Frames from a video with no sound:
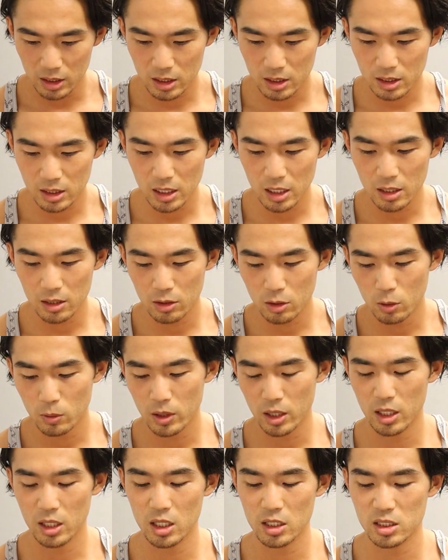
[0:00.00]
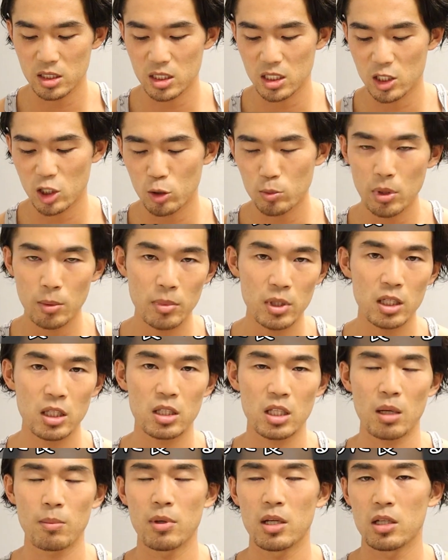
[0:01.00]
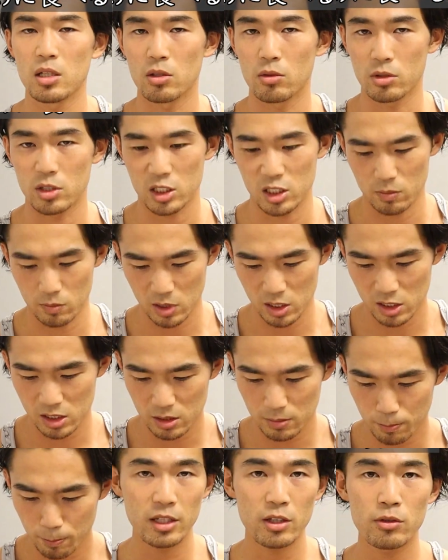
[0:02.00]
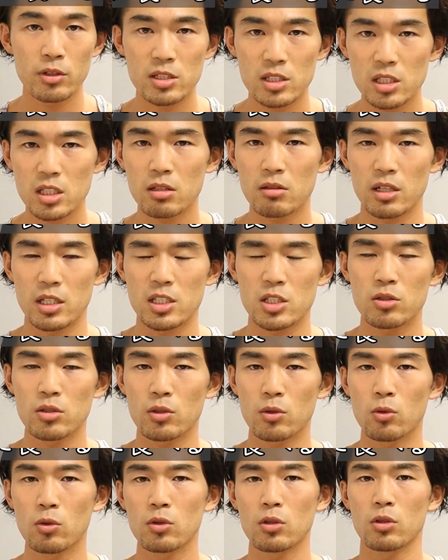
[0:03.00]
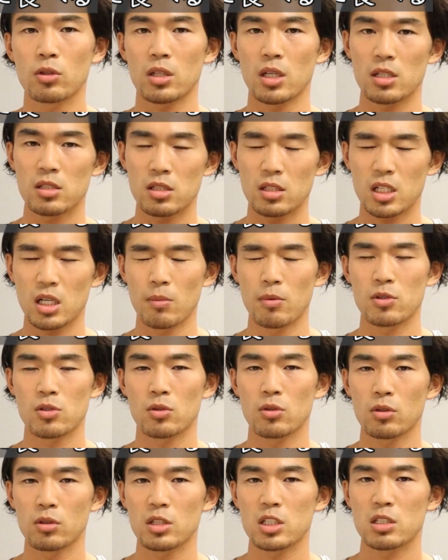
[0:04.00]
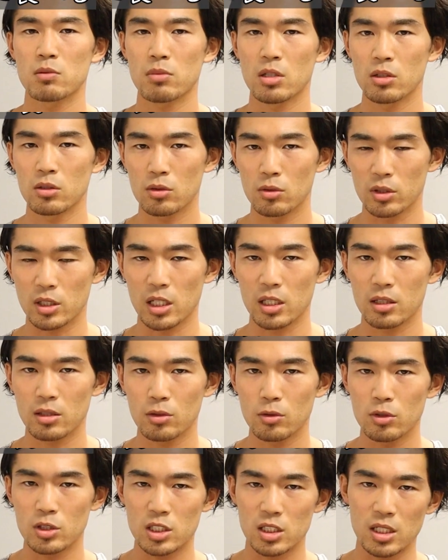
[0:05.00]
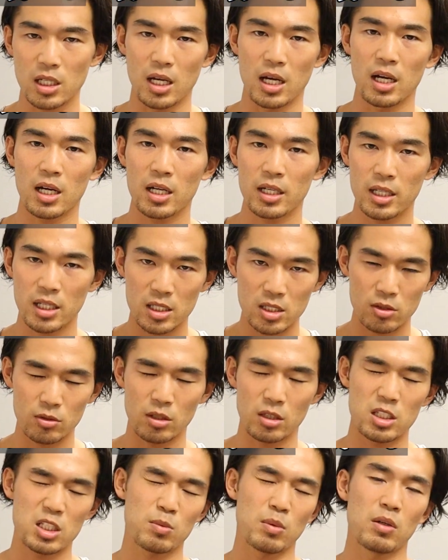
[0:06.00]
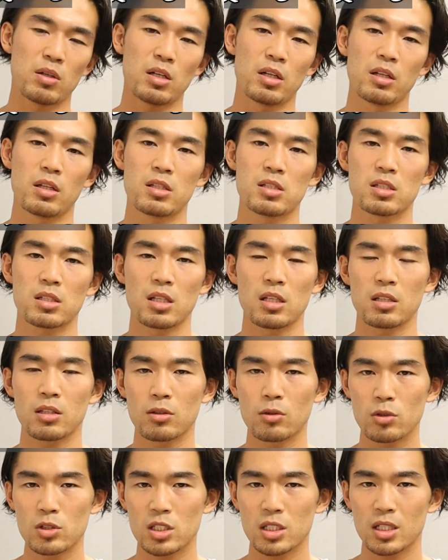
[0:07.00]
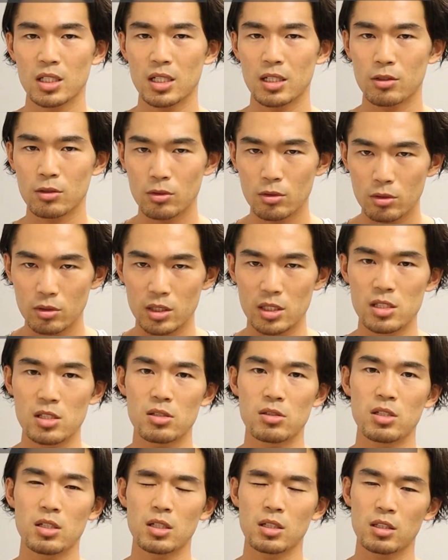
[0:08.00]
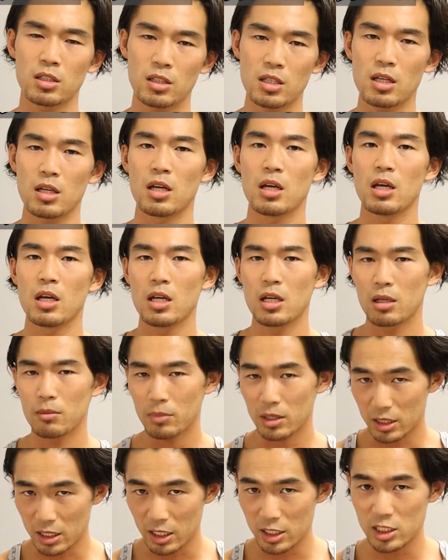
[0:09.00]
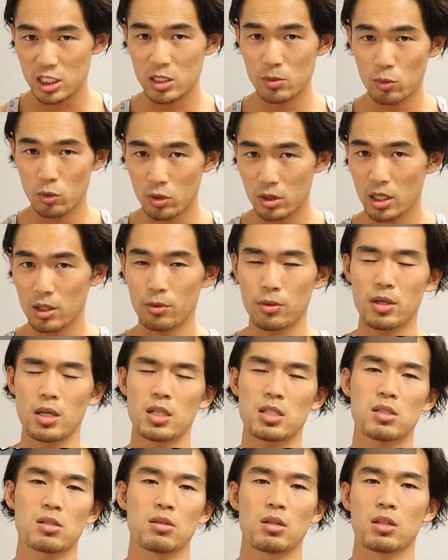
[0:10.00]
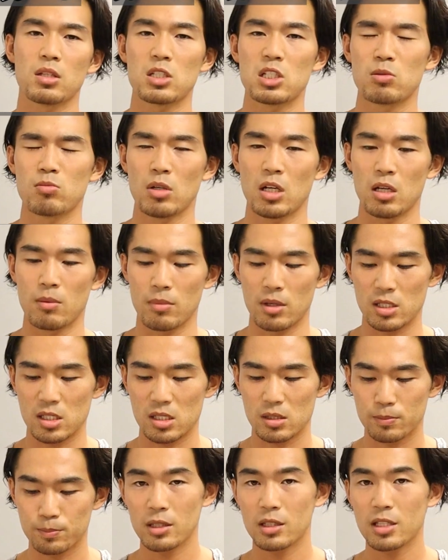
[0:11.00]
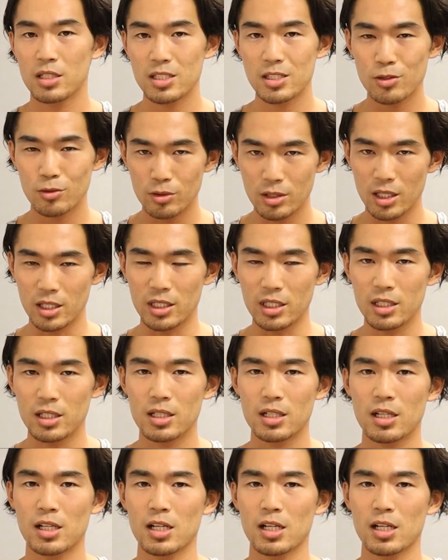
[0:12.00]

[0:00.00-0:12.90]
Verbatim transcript: 1回の量は減らし、こまめに食べるようにします。理由については一度に多くの炭水化物を取ってしまうと血糖値が上がりやすくなってしまうからです。血糖値が上がるとインスリンが出てまあ、体脂肪が増えやすくなってしまいます。まあ、ですので、1